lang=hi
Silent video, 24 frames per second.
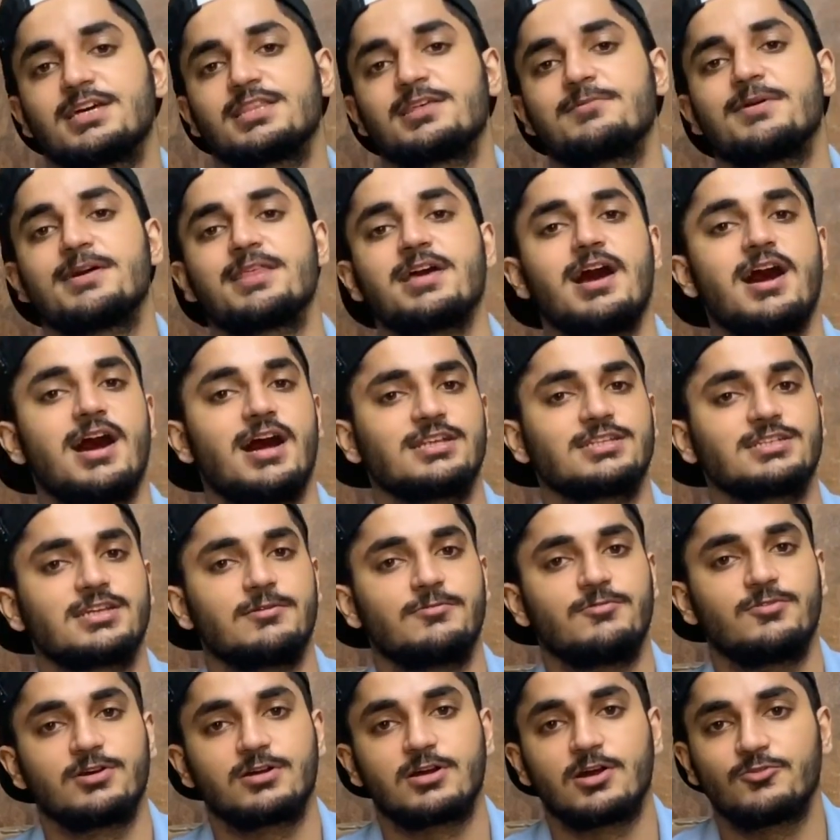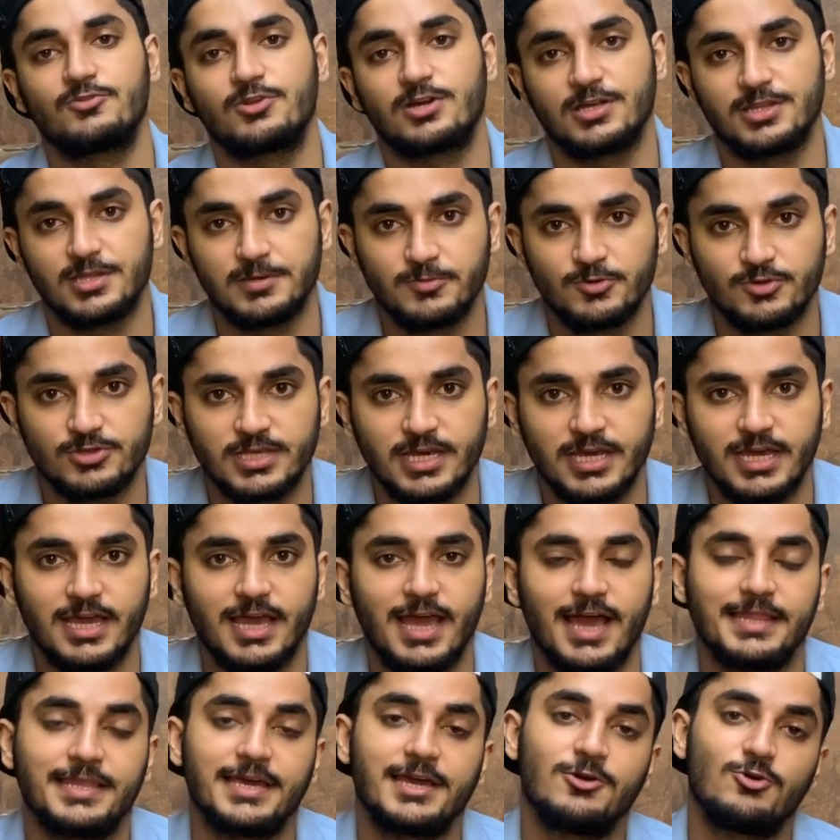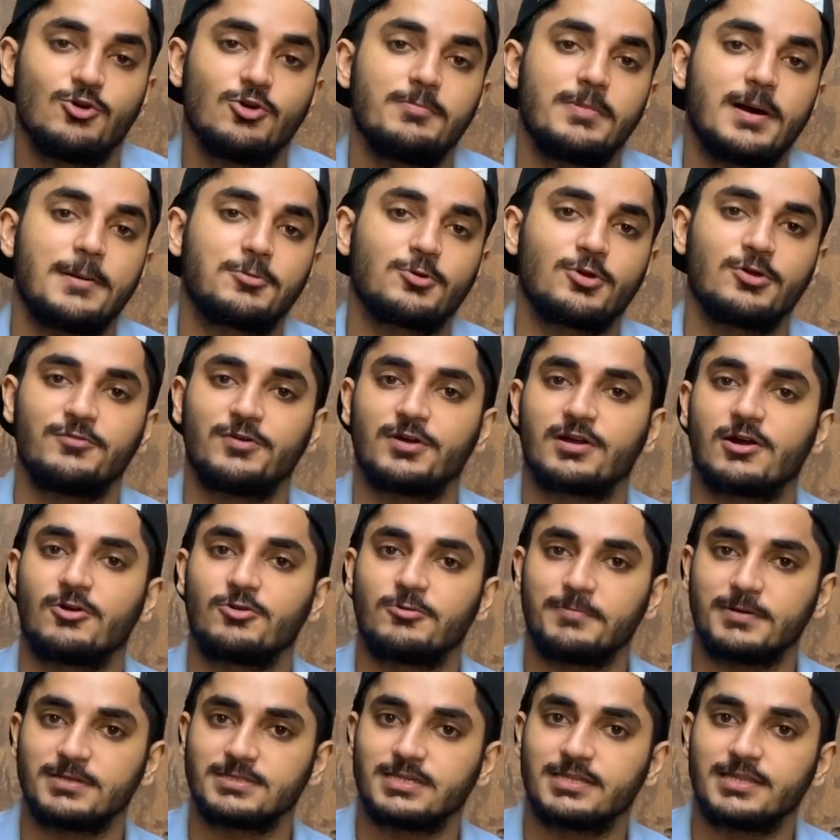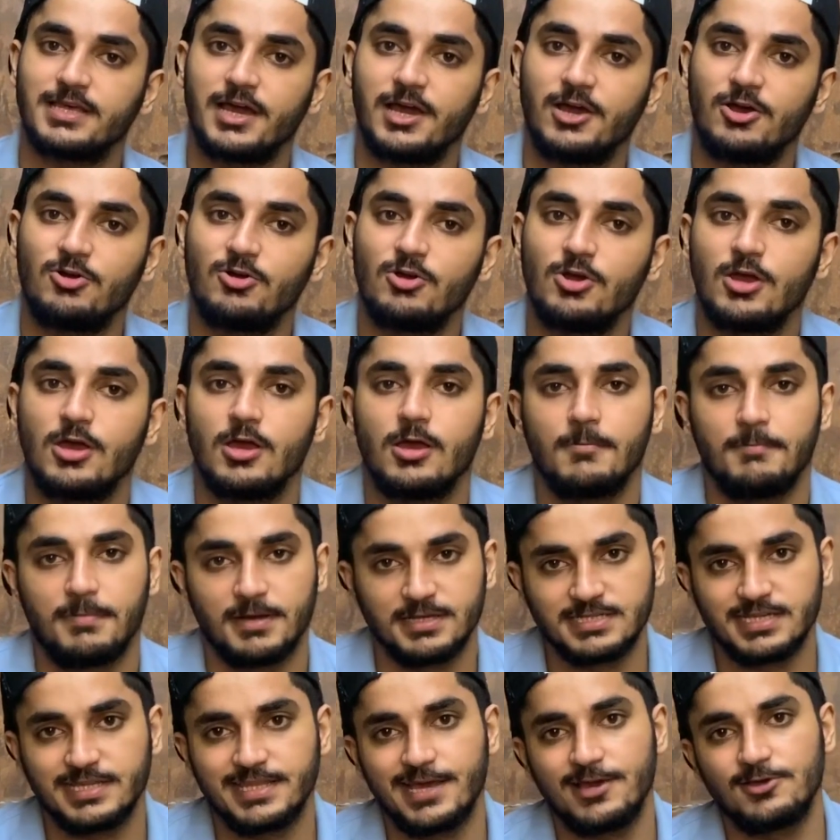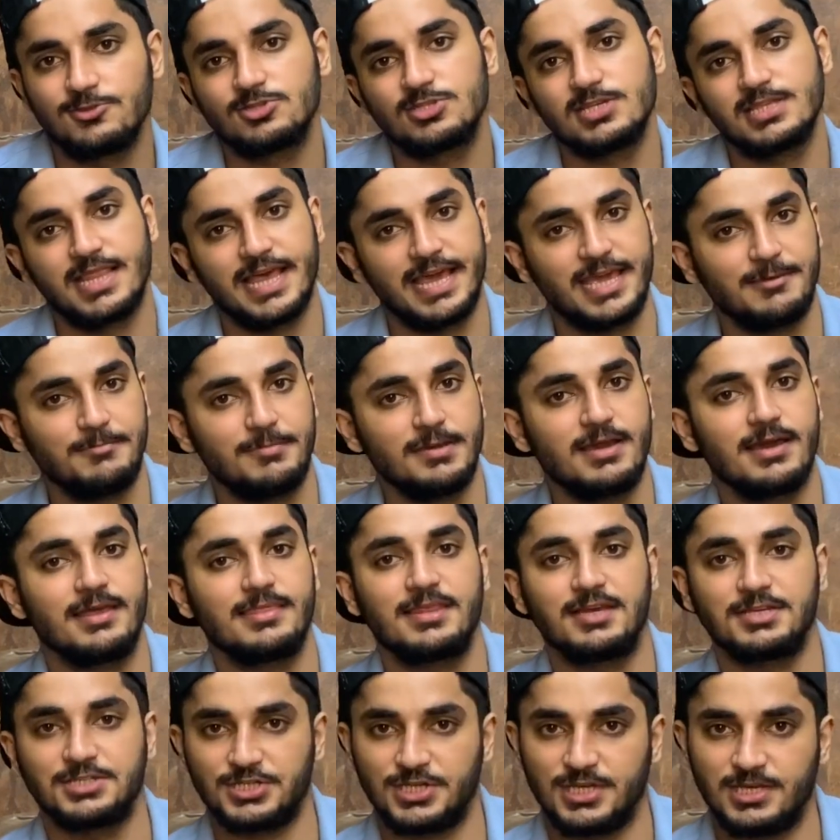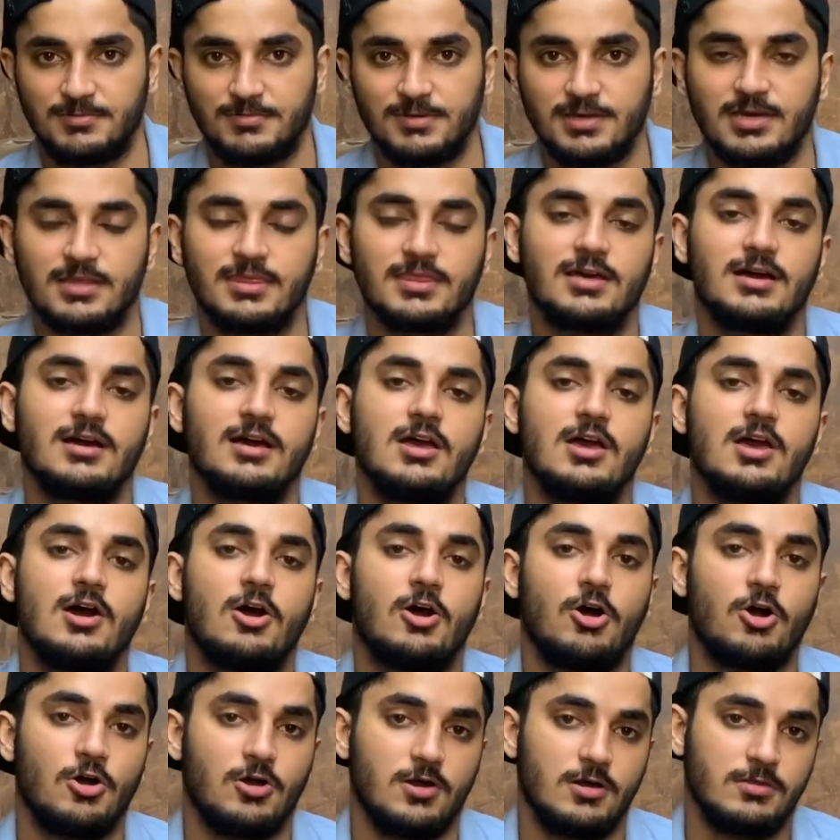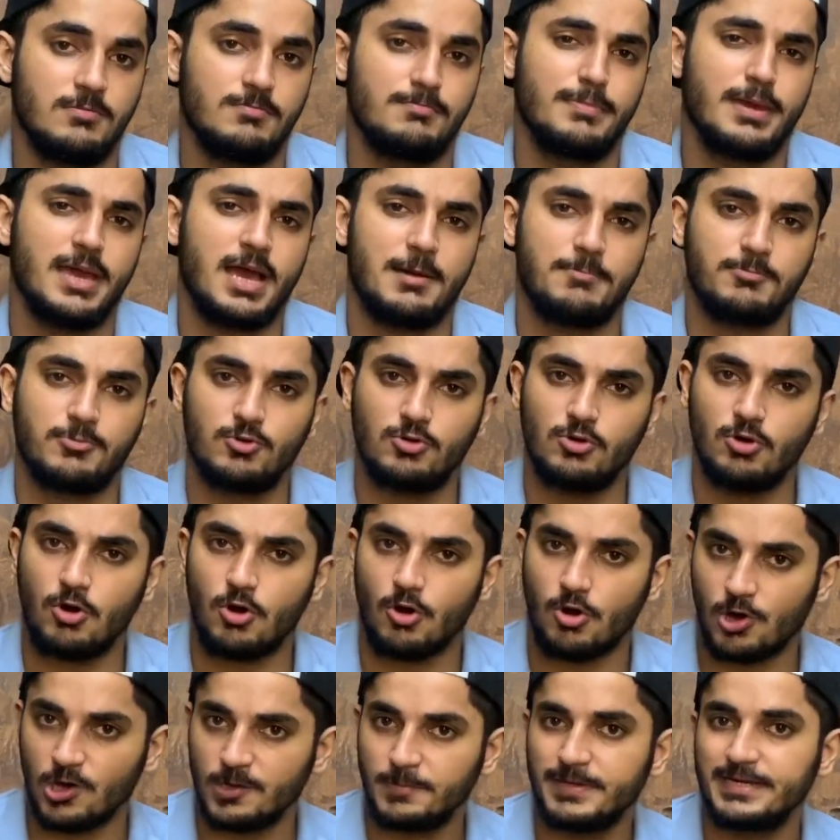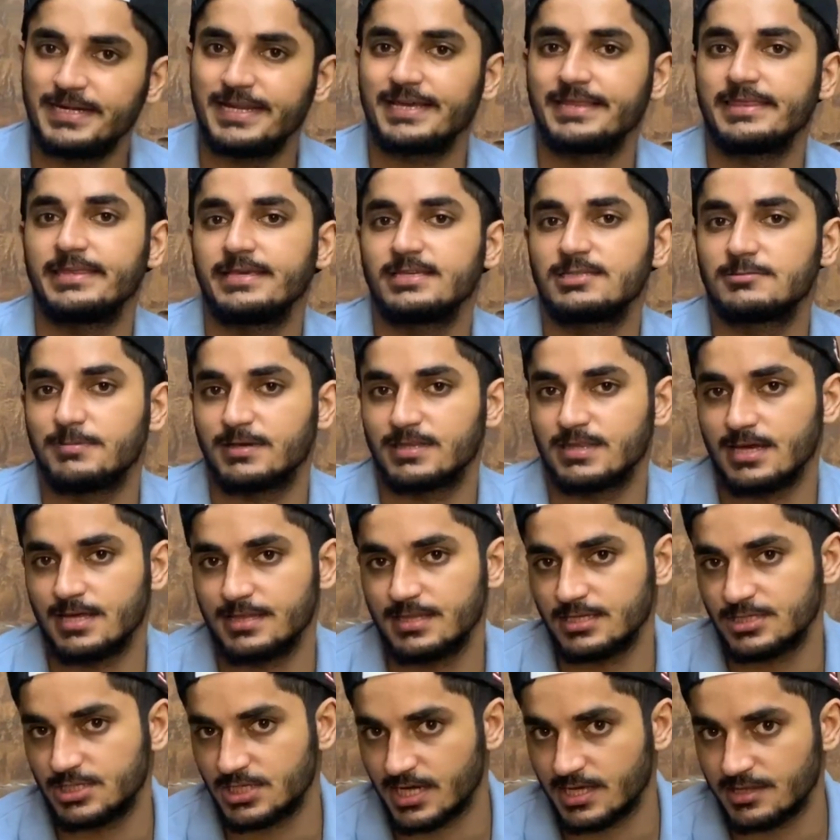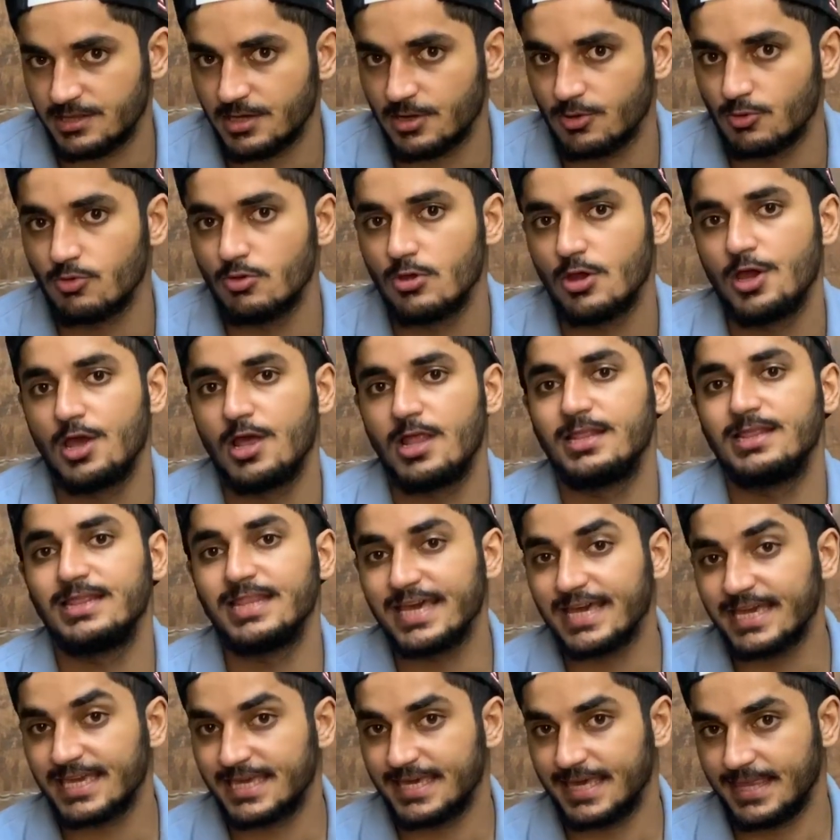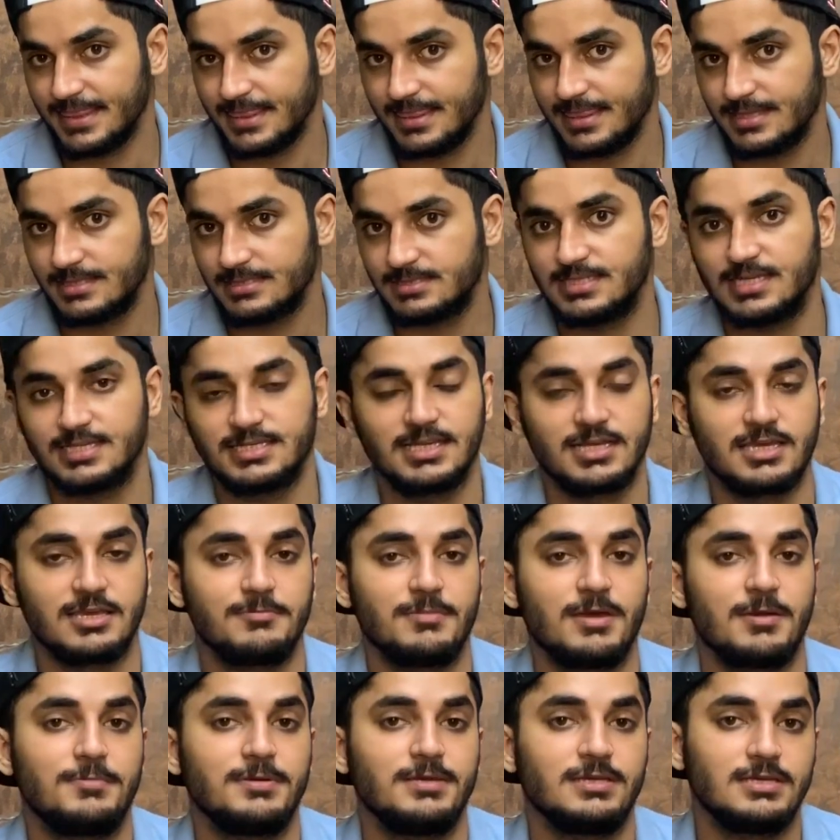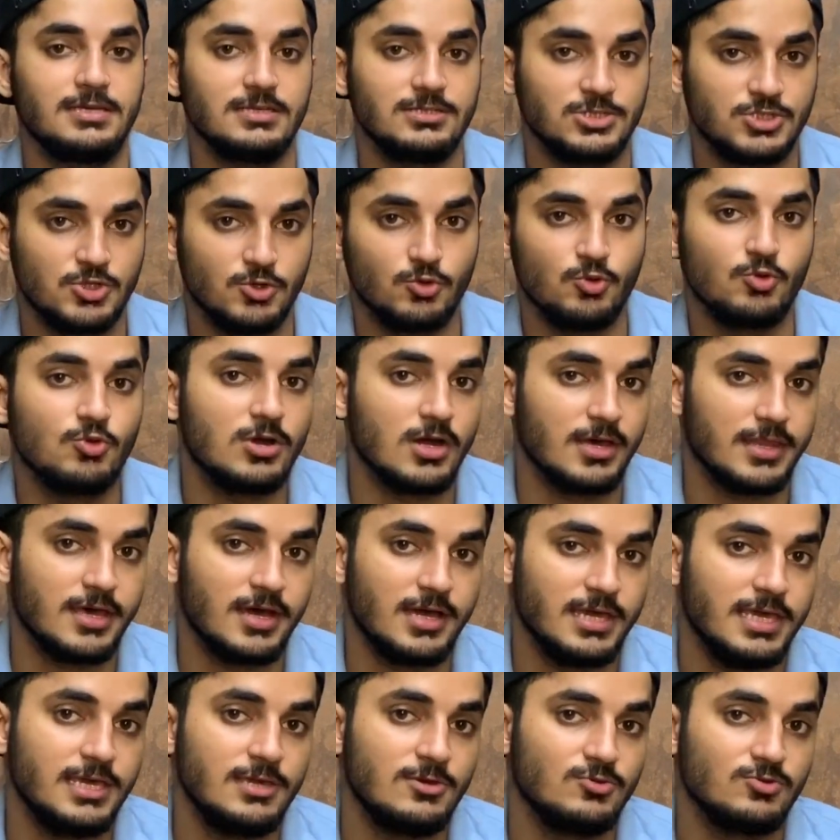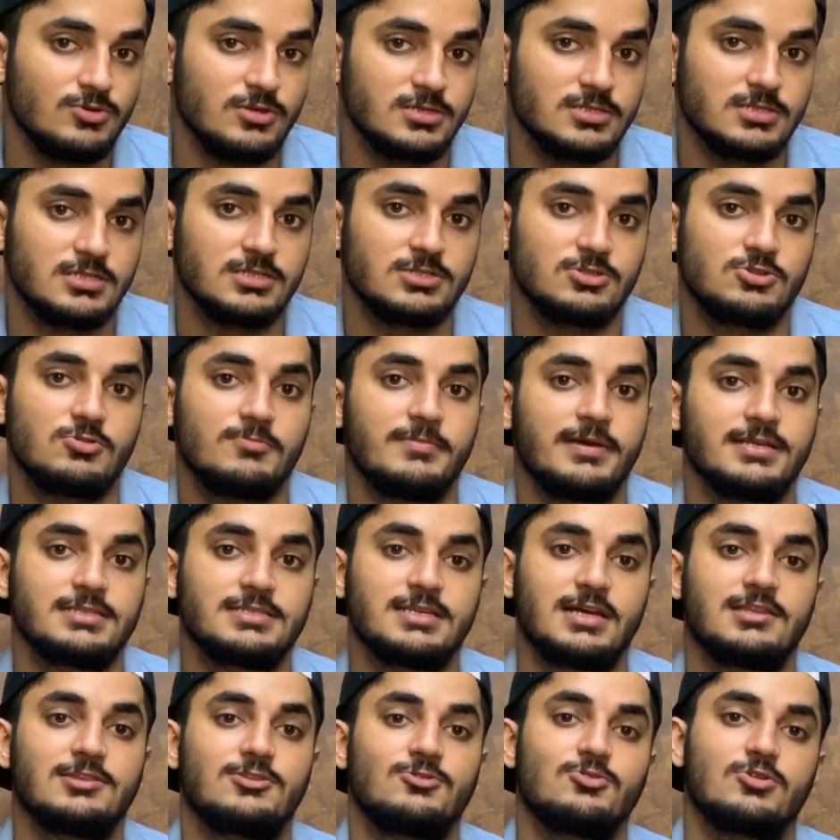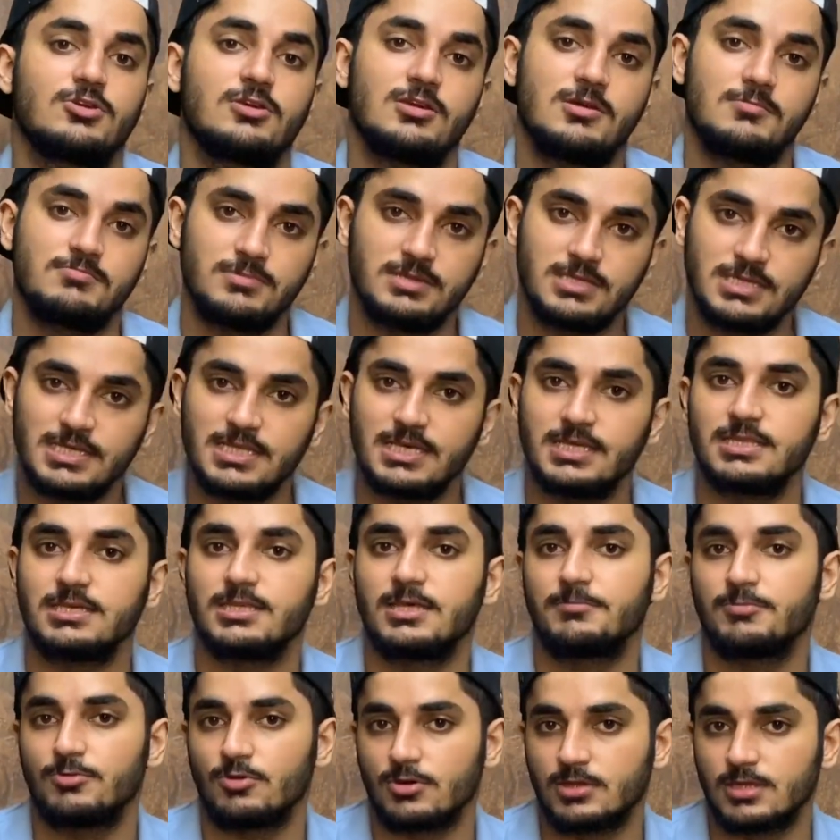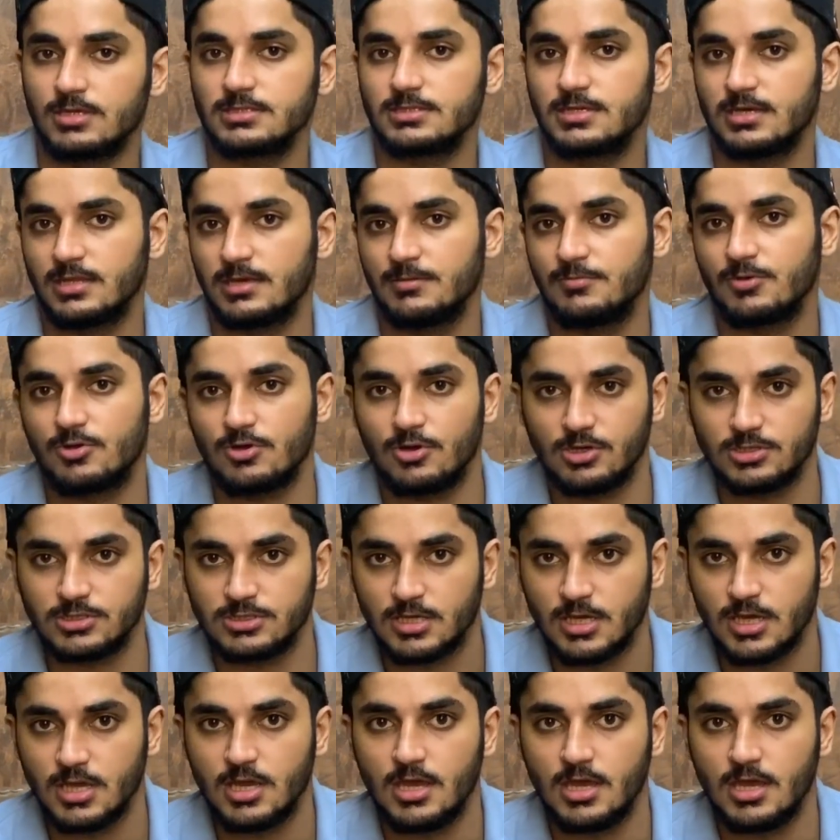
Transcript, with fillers: साथ हमारा आज का वर्कआउट खत्म होता है एंड आई होप आपको ये वर्कआउट पसंद आया हो पसंद आया तो उसे लाइक भी करना शेयर भी करना और मैं आपको और भी टेक्निक्स बताना चाहता हूँ लेकिन जैसा कि मैं अभी शुरू करा ही हूँ ये चीज़ तो मैं चाहता हूँ कि हम धीरे धीरे प्रोग्रेस करें बिकॉज